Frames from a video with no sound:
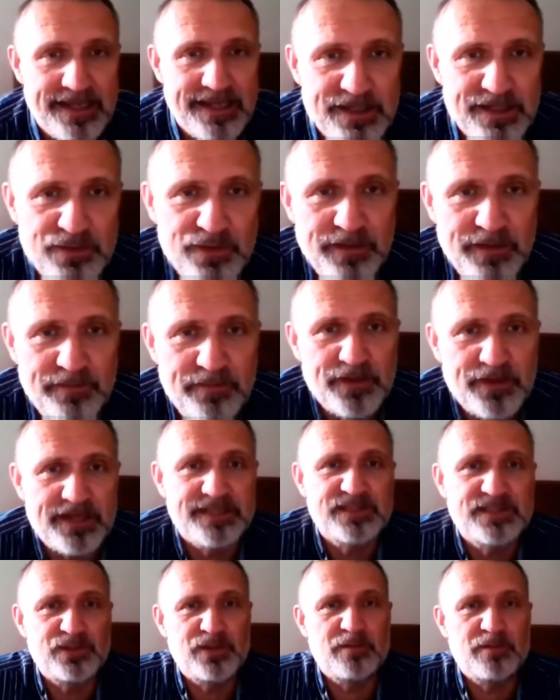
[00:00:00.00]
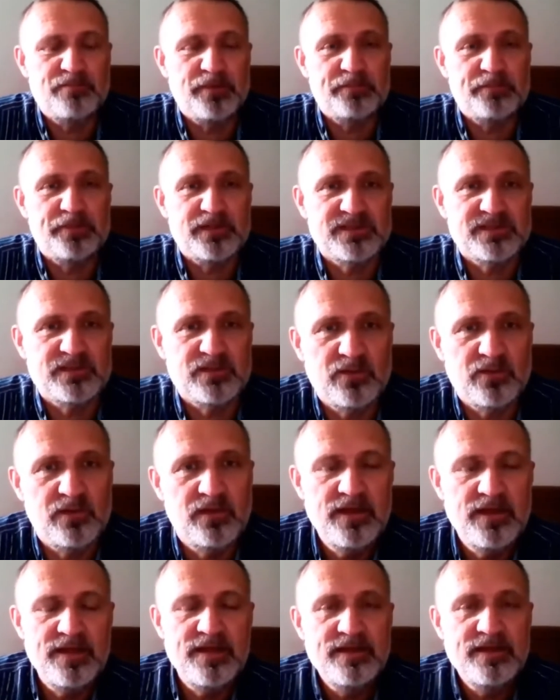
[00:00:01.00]
które pokazują po prostu
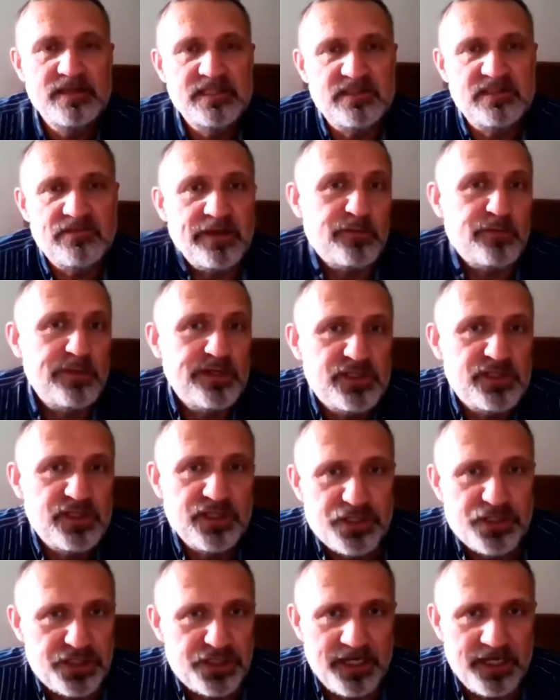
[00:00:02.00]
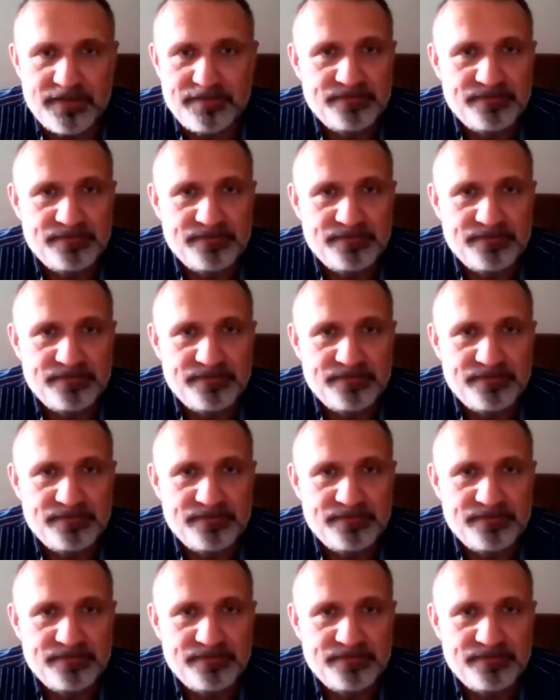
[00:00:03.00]
zwykłe życie.